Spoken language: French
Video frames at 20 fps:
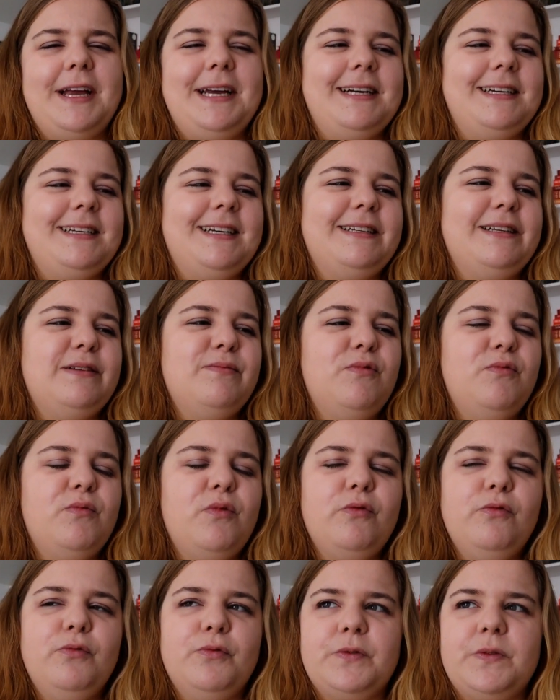Il y, a des
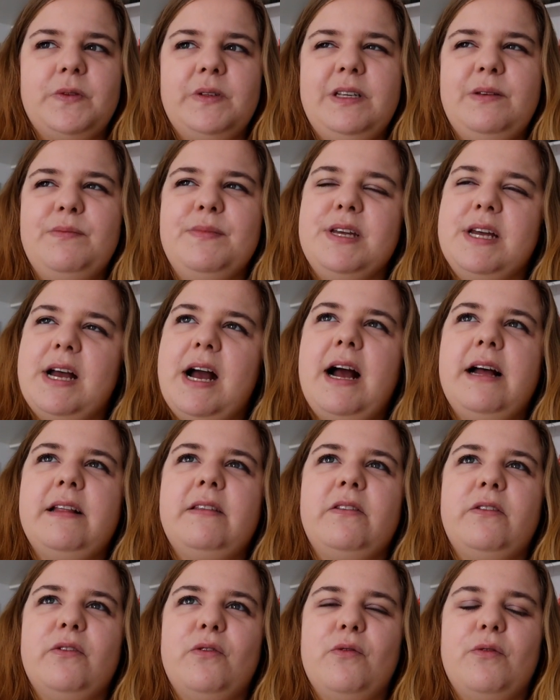moments où on se dit mais
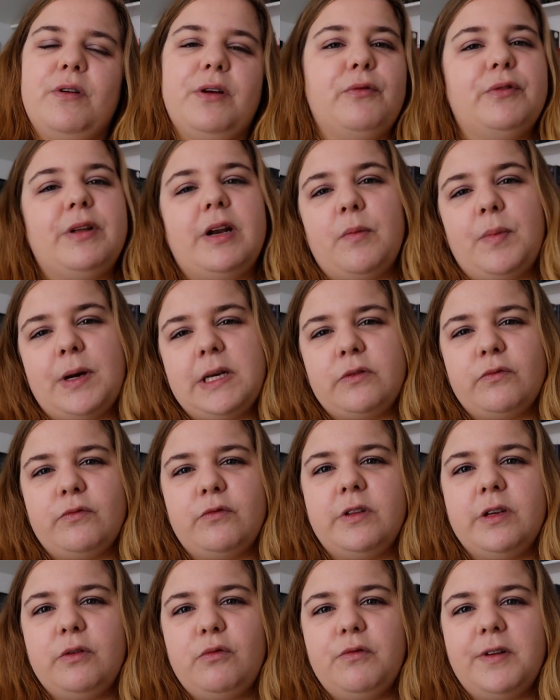attends et on a l'impression de
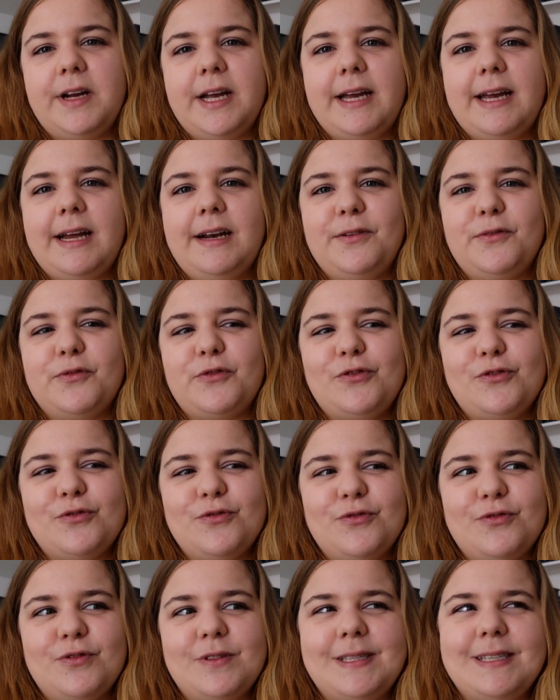découvrir quelque
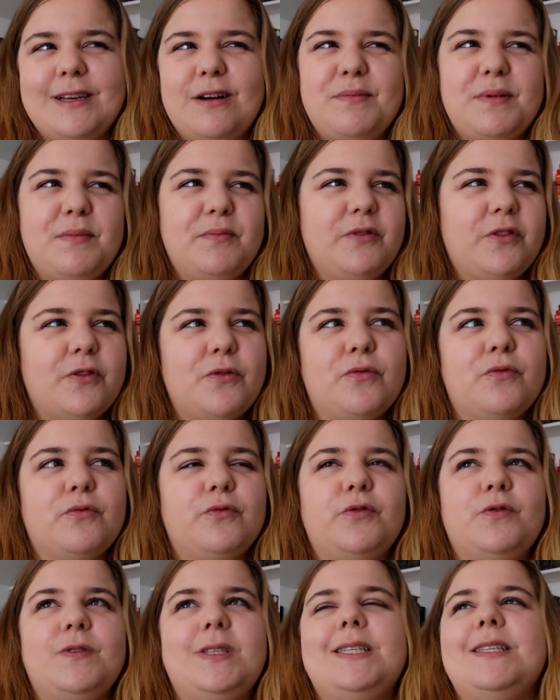chose et en même temps
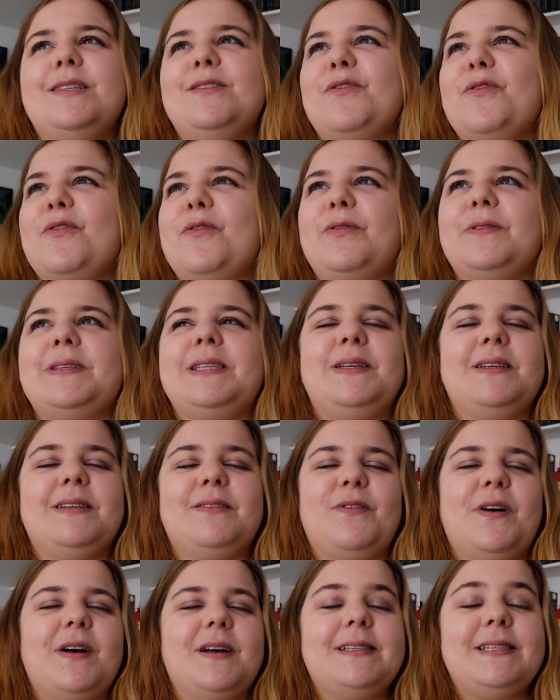on se dit non
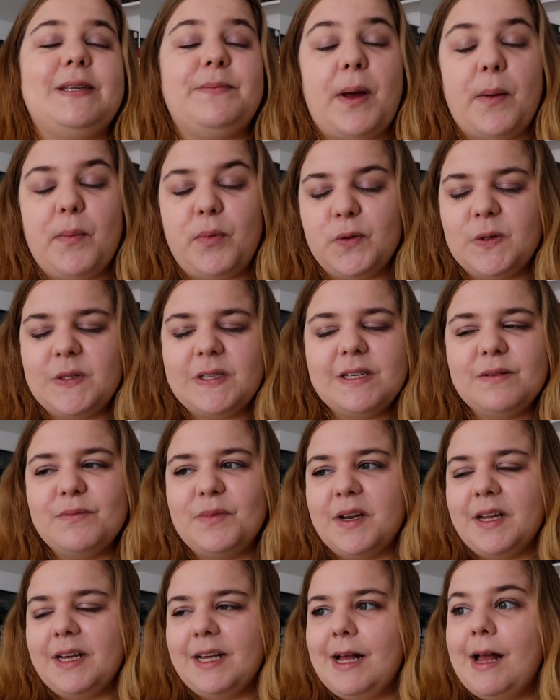c'est pas possible.